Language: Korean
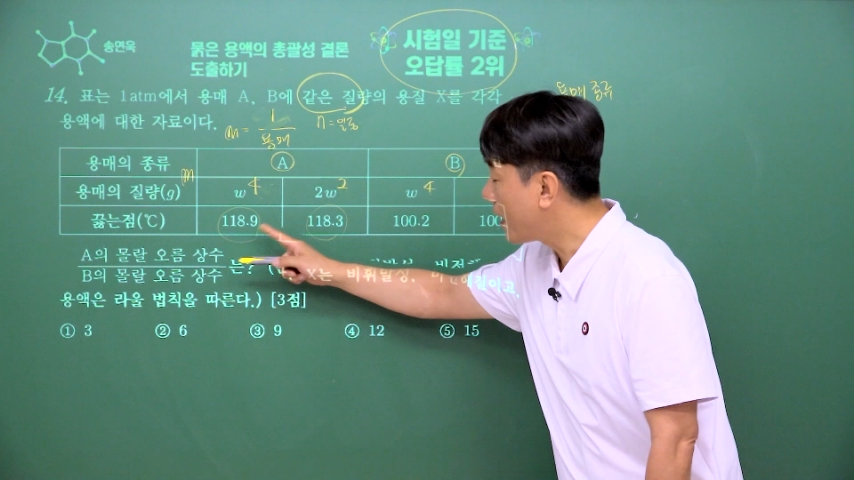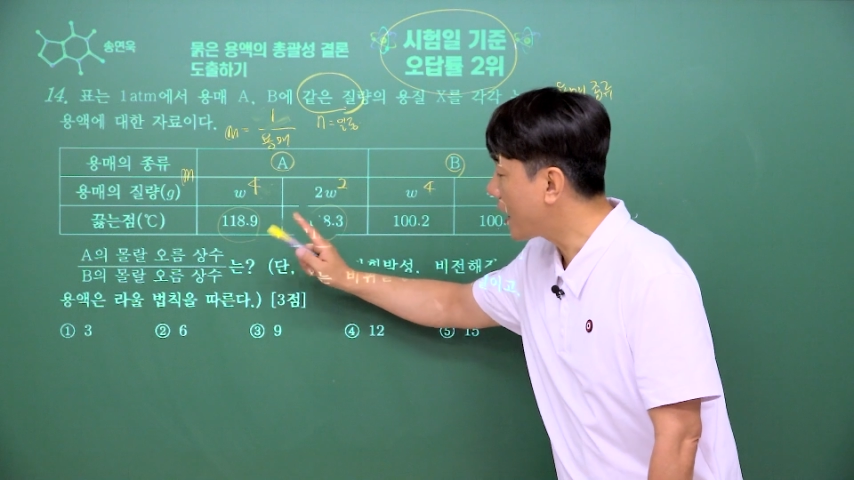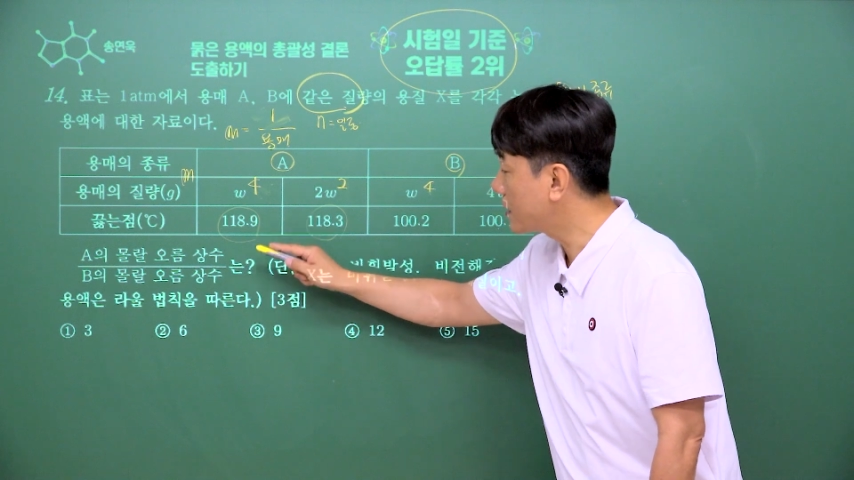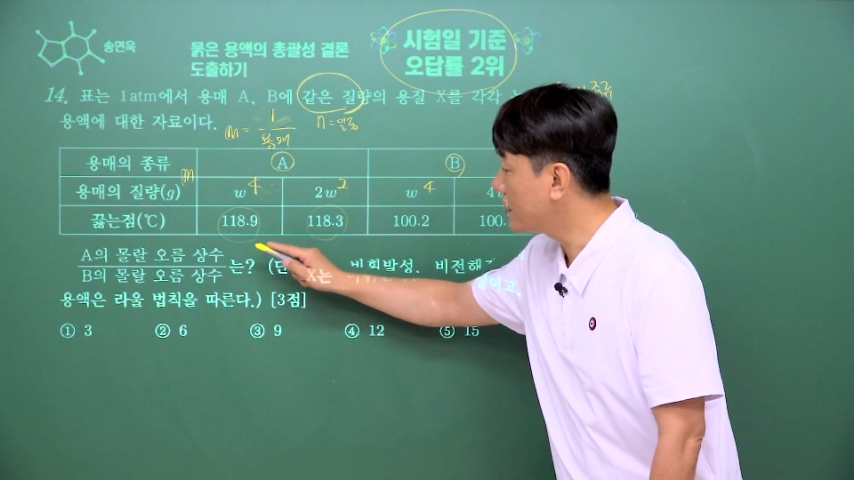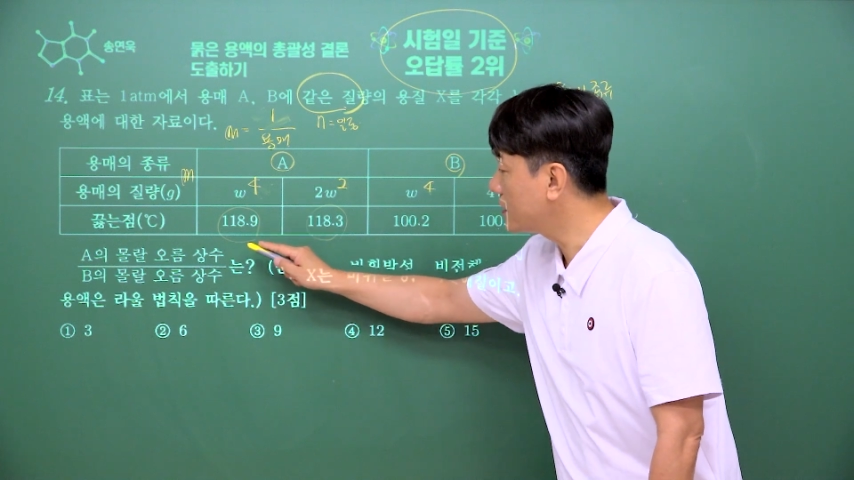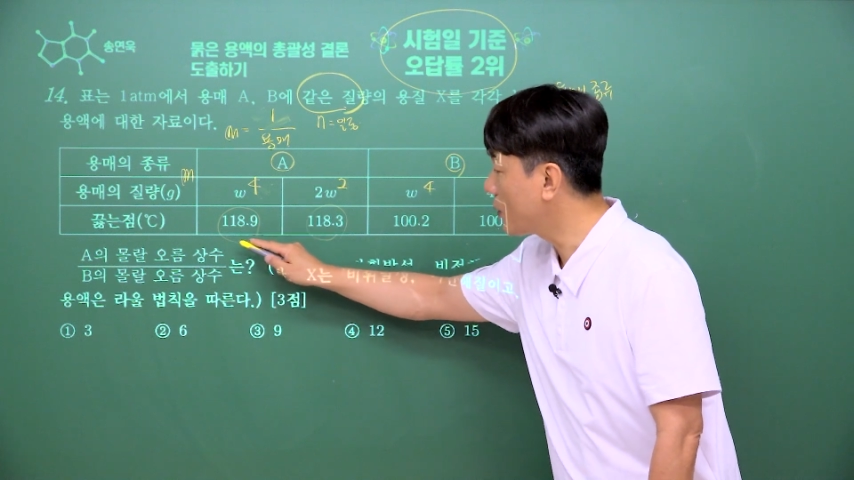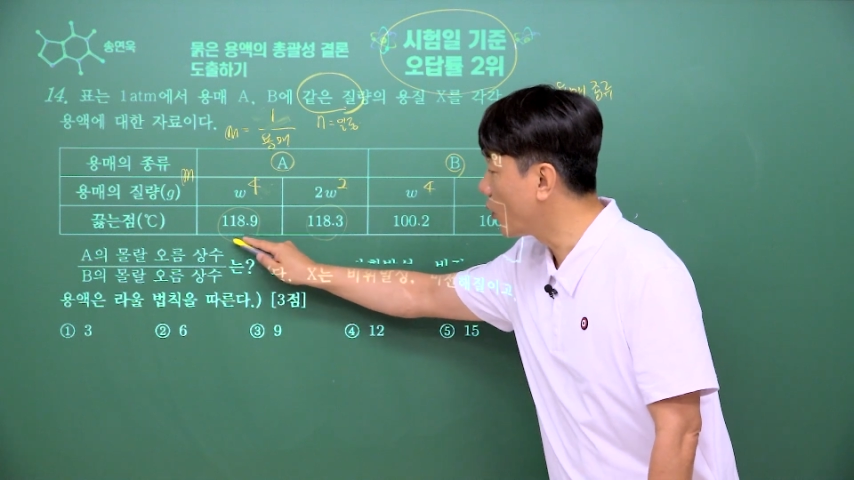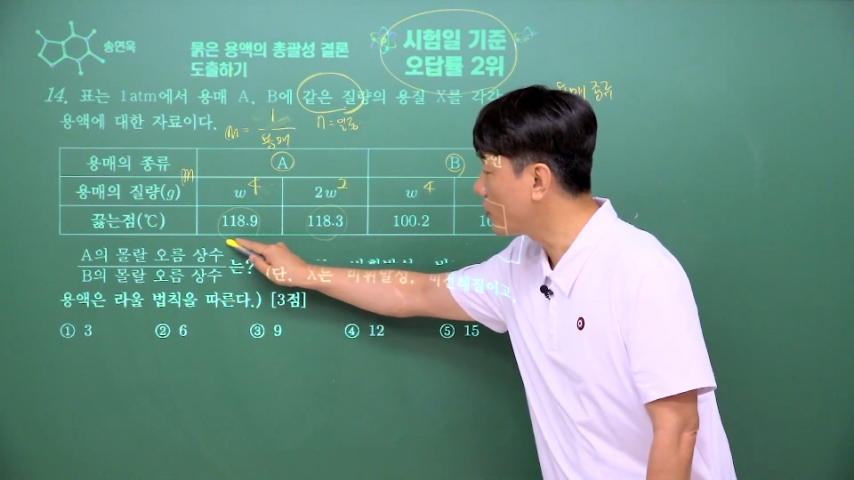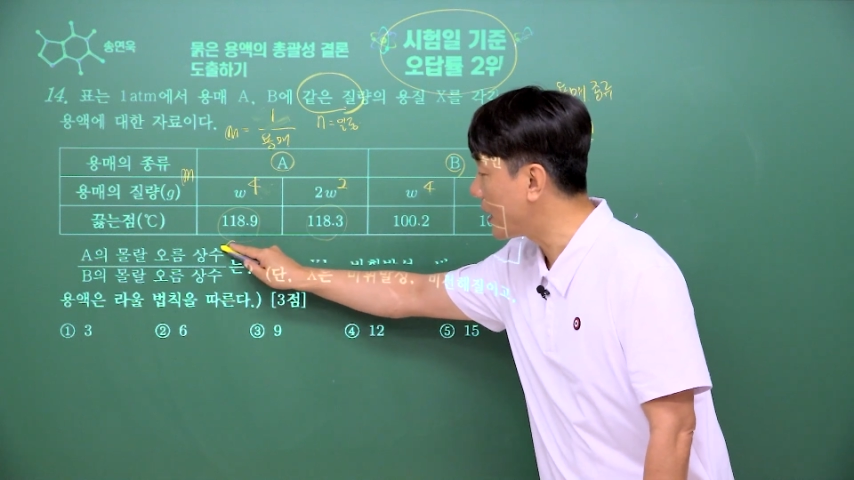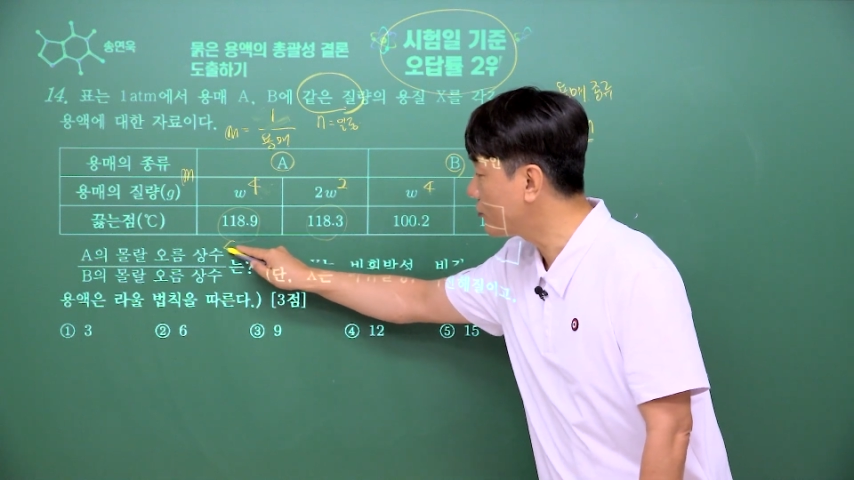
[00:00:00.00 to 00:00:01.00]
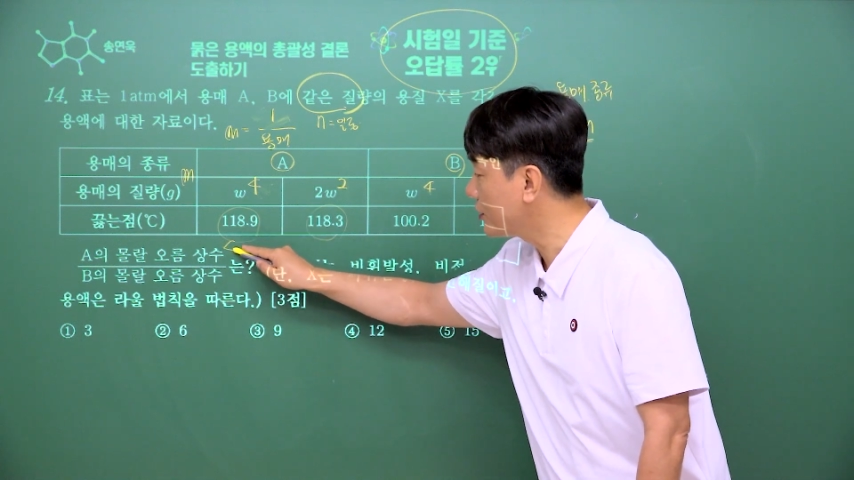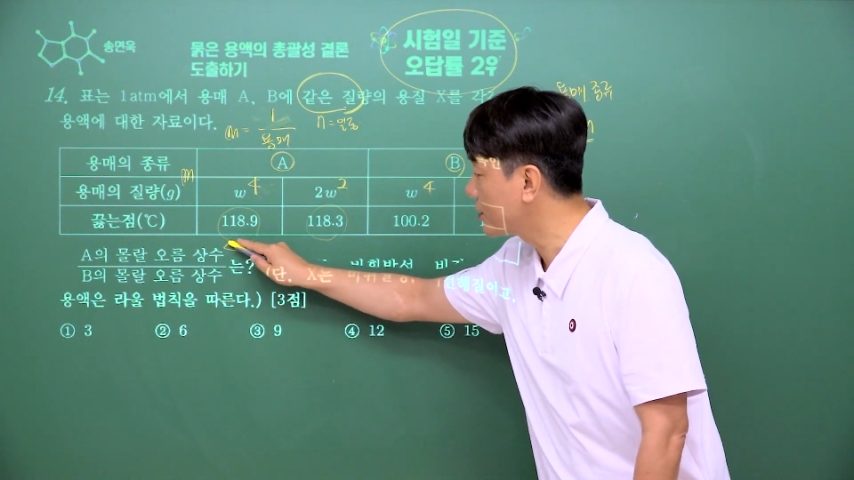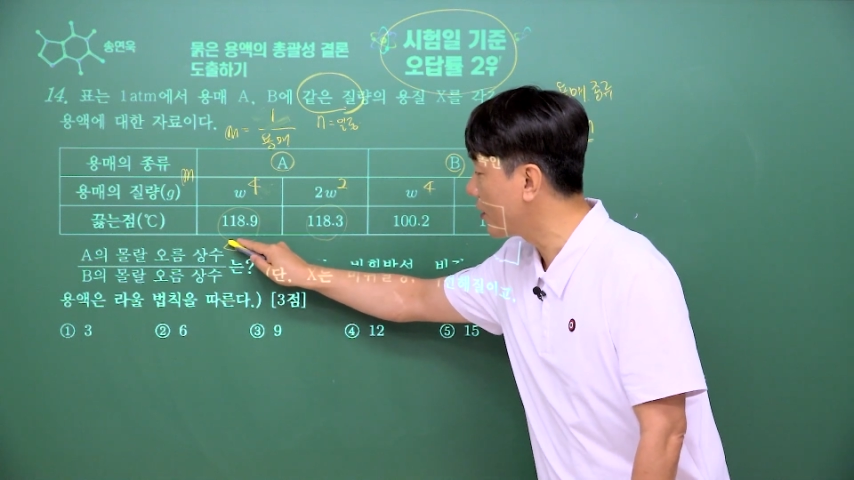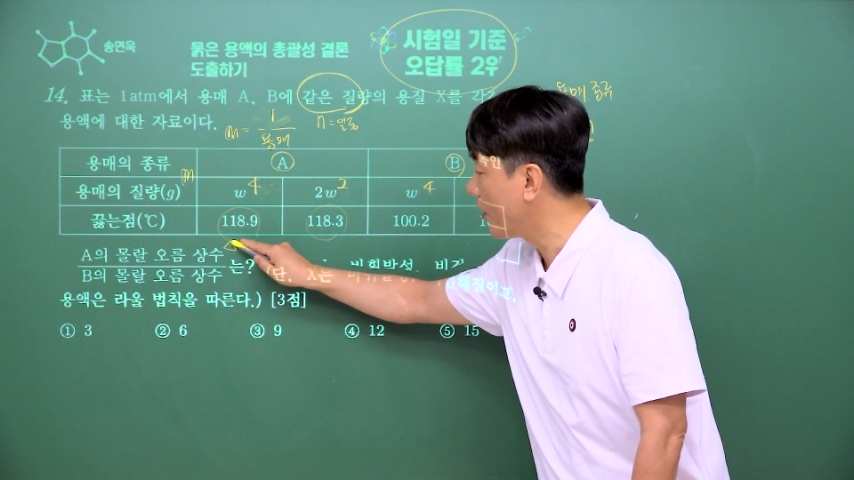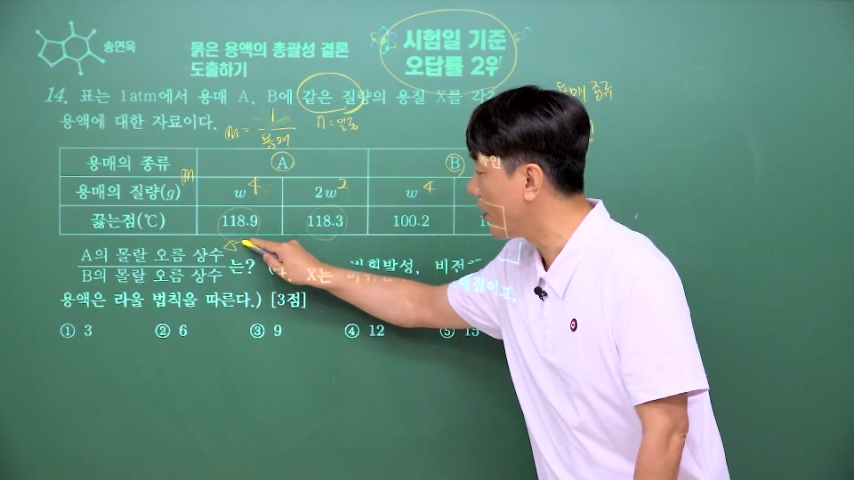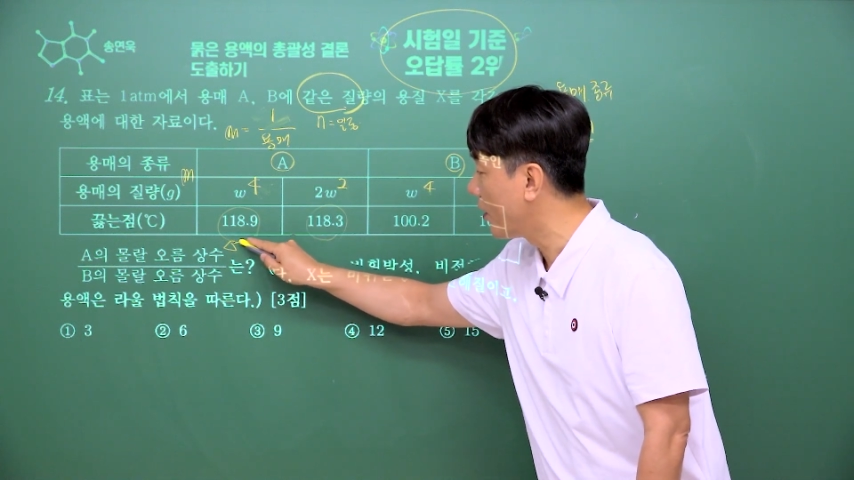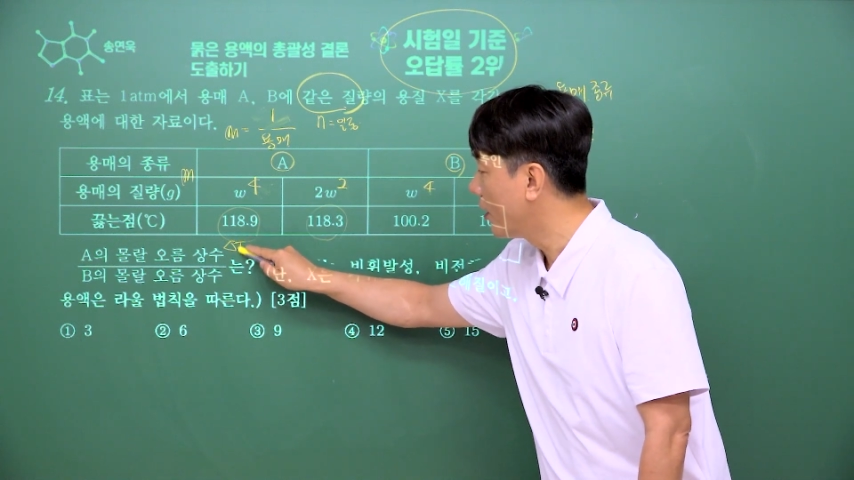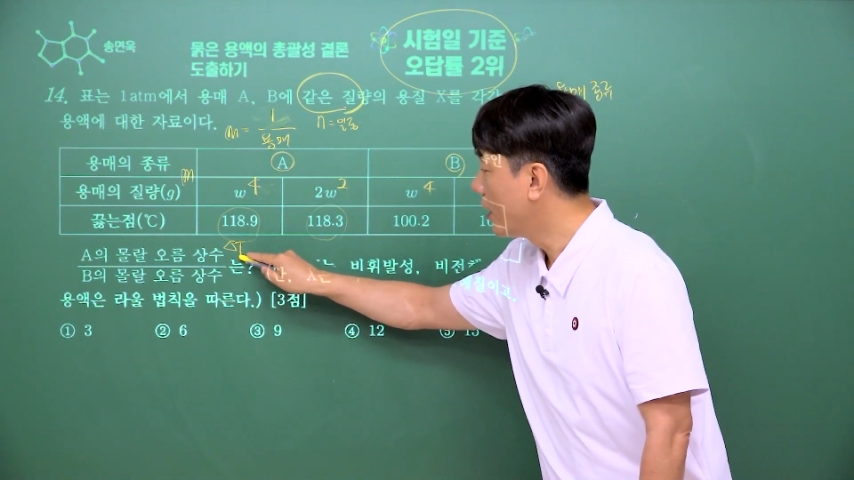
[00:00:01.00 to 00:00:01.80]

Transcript: 아, 끓는 점 오름 알 수 있어요.